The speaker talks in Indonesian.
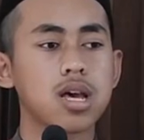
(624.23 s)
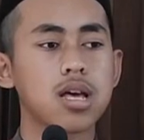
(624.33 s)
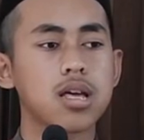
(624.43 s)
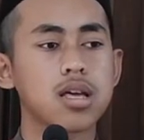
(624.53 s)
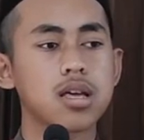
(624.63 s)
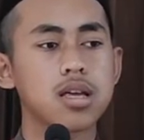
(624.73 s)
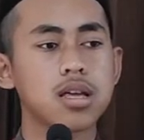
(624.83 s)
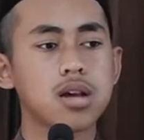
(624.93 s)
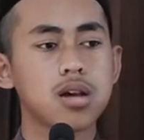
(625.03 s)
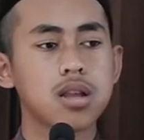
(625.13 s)
Kol
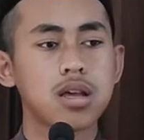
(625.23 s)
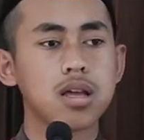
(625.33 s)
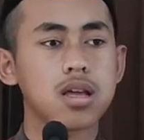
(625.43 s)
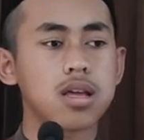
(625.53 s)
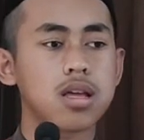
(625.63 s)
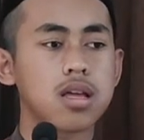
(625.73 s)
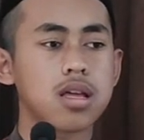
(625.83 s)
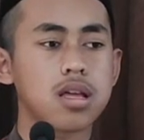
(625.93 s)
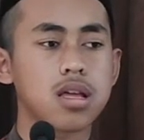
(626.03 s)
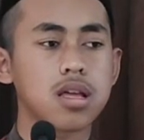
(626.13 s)
kola.
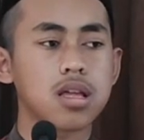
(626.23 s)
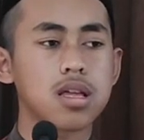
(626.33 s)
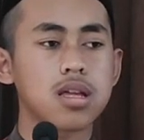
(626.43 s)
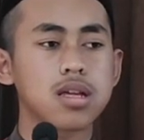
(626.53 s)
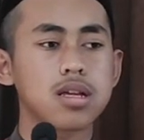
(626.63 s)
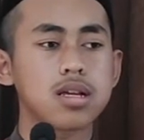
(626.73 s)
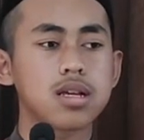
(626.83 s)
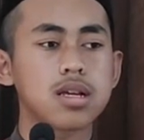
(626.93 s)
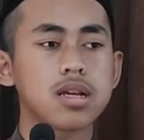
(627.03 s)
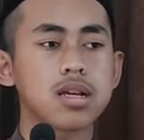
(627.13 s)
Mukol
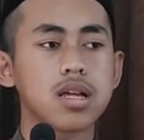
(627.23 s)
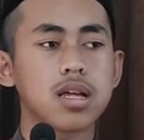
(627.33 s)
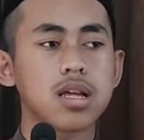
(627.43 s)
kolan